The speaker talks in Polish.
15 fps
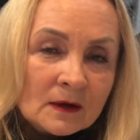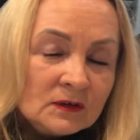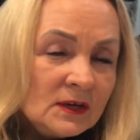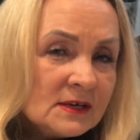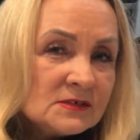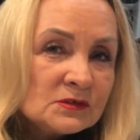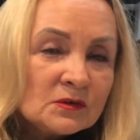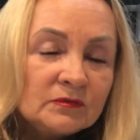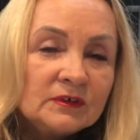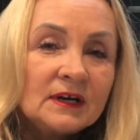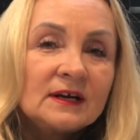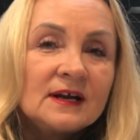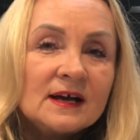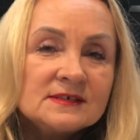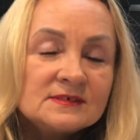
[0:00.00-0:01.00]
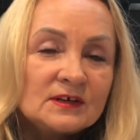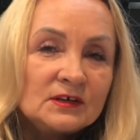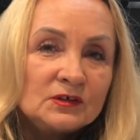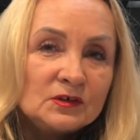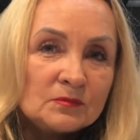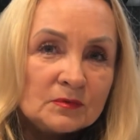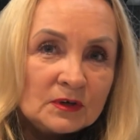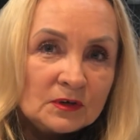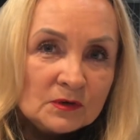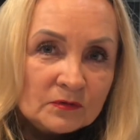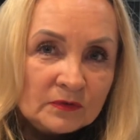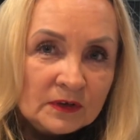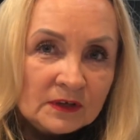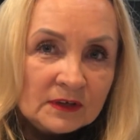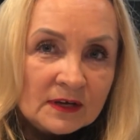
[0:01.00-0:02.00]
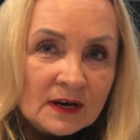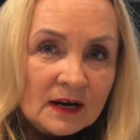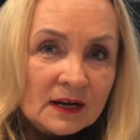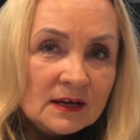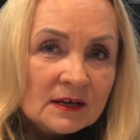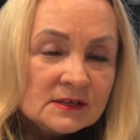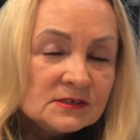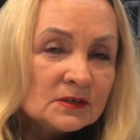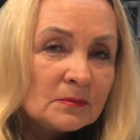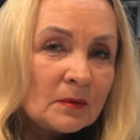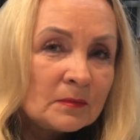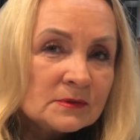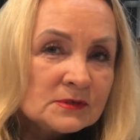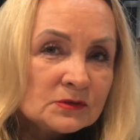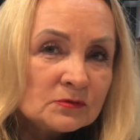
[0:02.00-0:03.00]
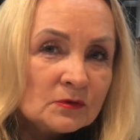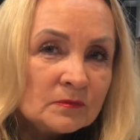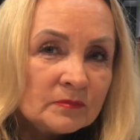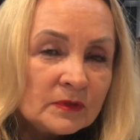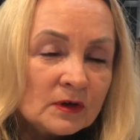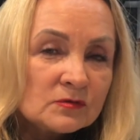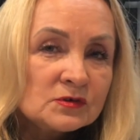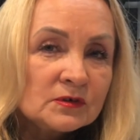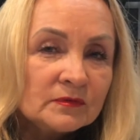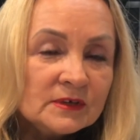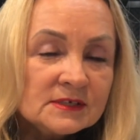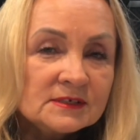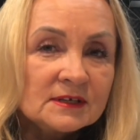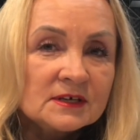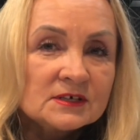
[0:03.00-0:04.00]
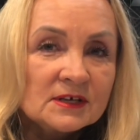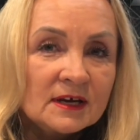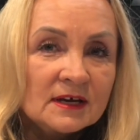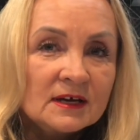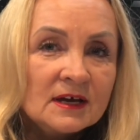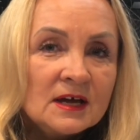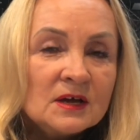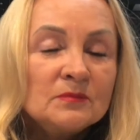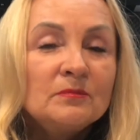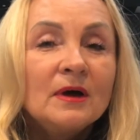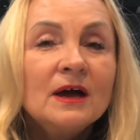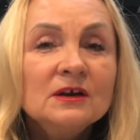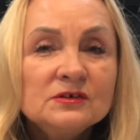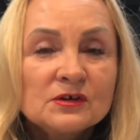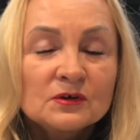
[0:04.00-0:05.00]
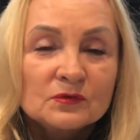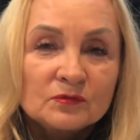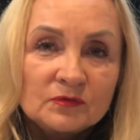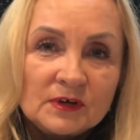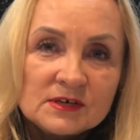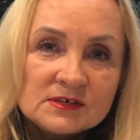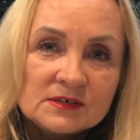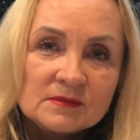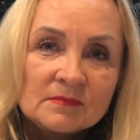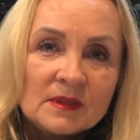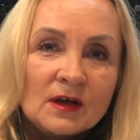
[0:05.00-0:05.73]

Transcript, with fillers: Nie jest to wina nas ani dobrej nowiny, ale jest to po prostu oczywiste, że będzie również